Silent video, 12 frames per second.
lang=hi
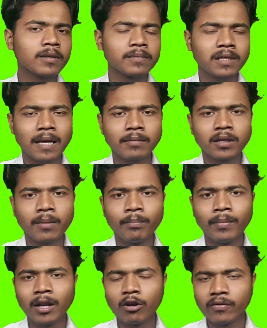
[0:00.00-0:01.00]
को सब्सक्राइब करके
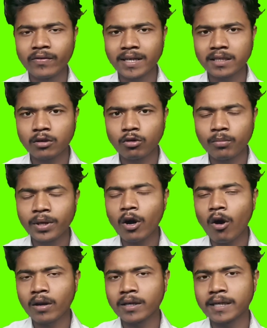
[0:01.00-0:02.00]
बेल नोटिफिकेशन को
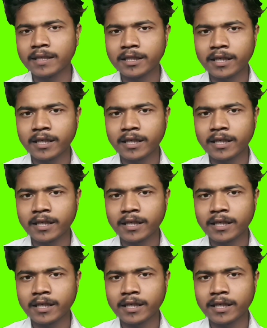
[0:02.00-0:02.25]
भी ऑन कर